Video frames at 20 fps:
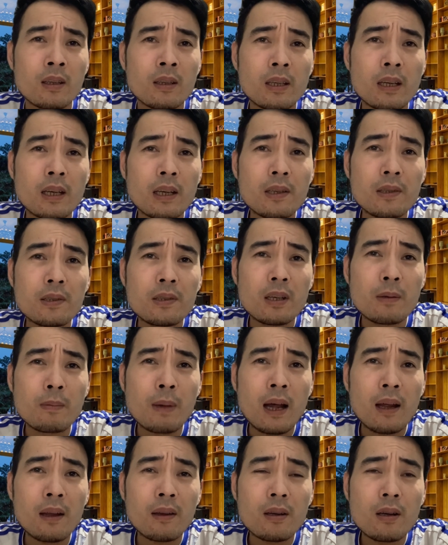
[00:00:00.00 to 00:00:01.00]
thì cái sự
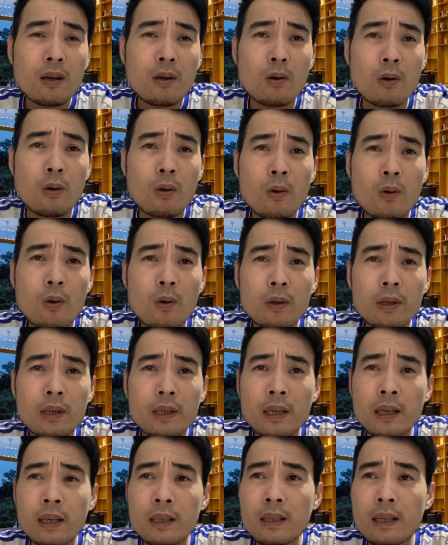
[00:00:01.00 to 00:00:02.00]
bá rơ của cô
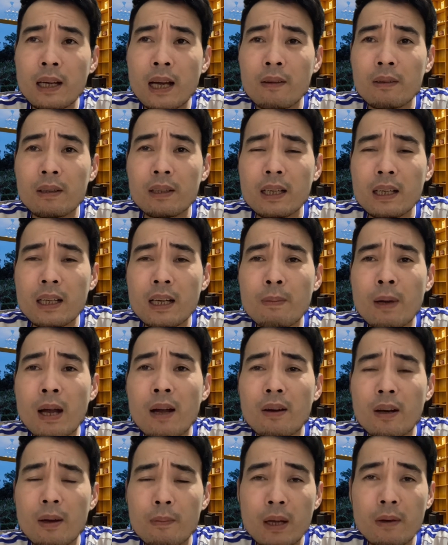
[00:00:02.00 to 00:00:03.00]
thì như nào thì chắc các bạn
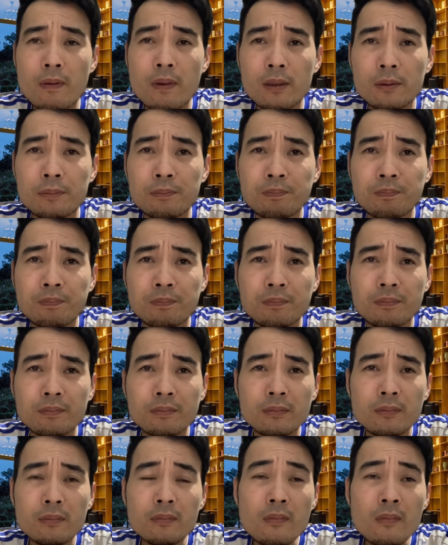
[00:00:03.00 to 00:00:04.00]
cũng đã biết phải không
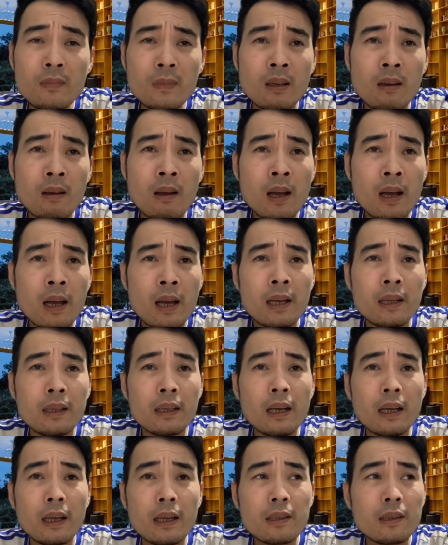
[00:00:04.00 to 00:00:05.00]

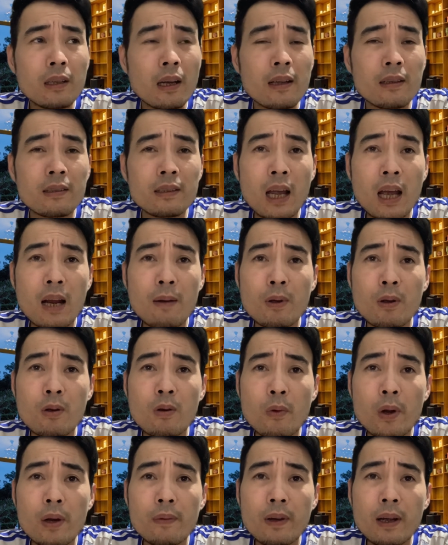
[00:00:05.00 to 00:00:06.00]
thì cái thời gian mà cô
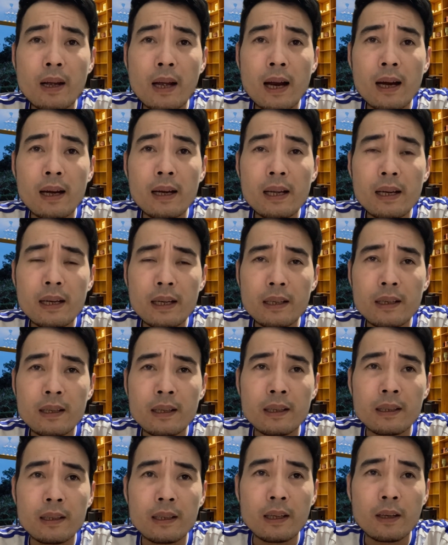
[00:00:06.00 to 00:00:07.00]
Nguyễn Phương Hằng lên ấy
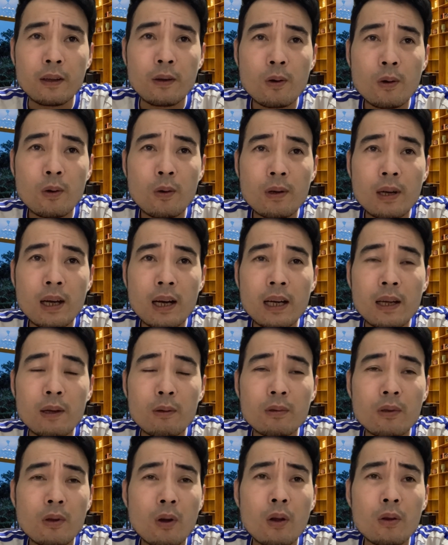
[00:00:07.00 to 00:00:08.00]
thì cô cũng đã nêu
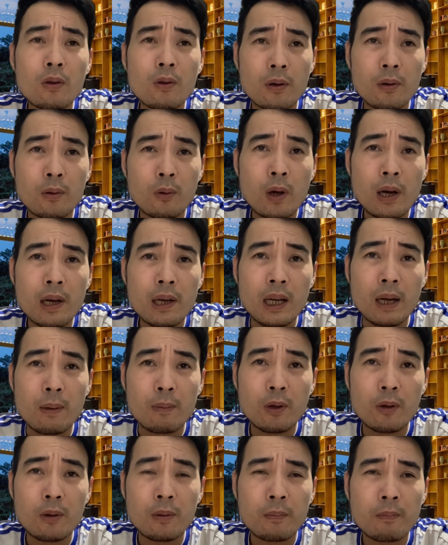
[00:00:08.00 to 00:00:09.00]
rõ rồi quan điểm
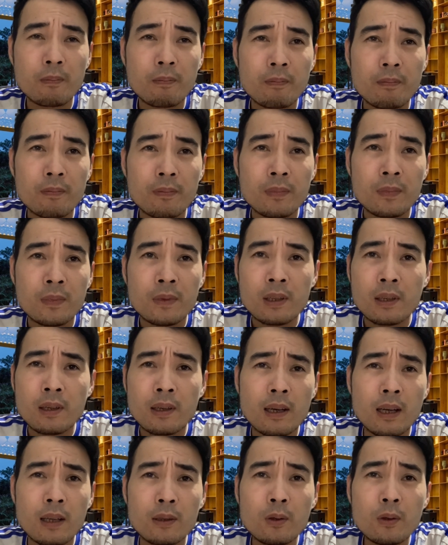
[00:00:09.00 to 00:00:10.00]
rồi
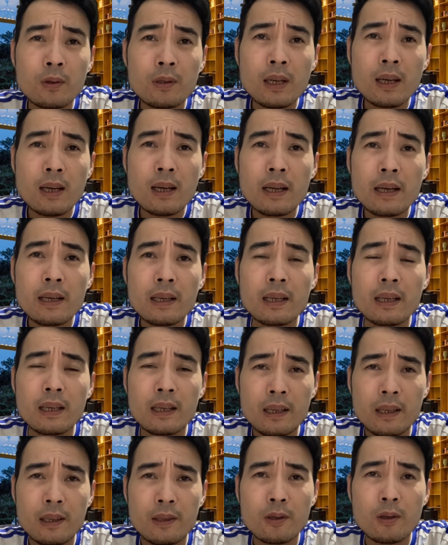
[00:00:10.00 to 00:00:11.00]
là tốt nhất là lên nghỉ
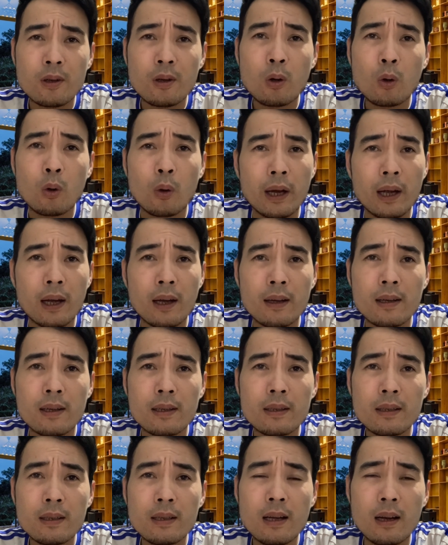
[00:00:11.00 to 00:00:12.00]
đi cho nó khỏe
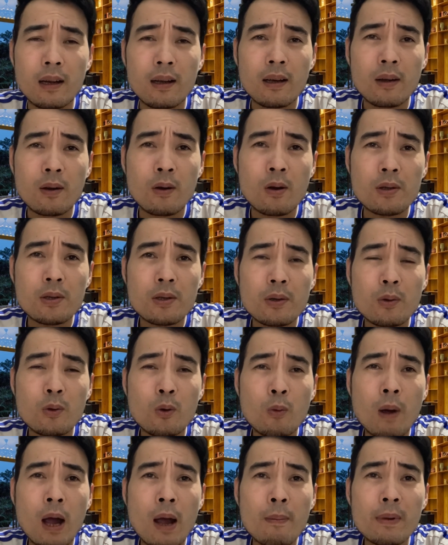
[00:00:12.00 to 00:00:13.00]
chứ đừng à, gọi cho
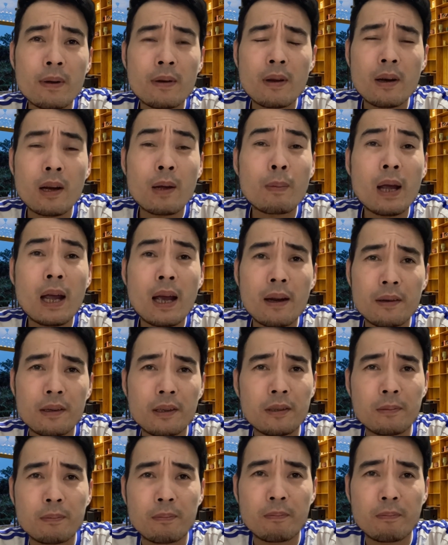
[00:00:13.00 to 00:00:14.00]
đu bám vừa drama này nữa